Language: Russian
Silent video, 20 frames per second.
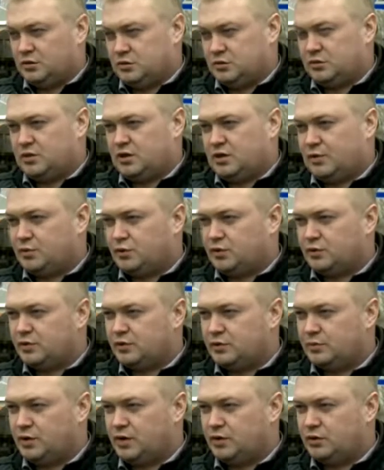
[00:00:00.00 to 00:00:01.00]
Работы в
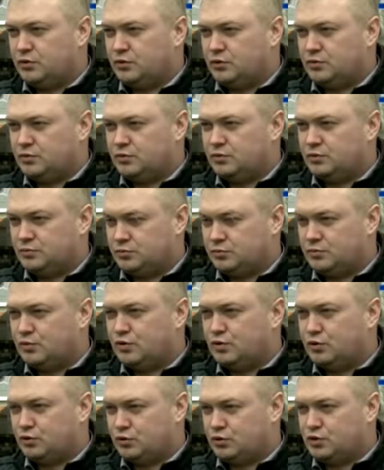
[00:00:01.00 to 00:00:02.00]
этом году
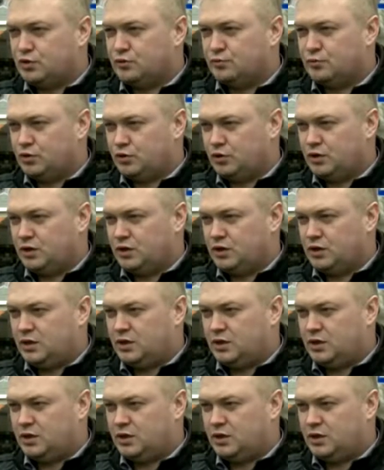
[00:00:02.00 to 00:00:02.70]
будет очень много.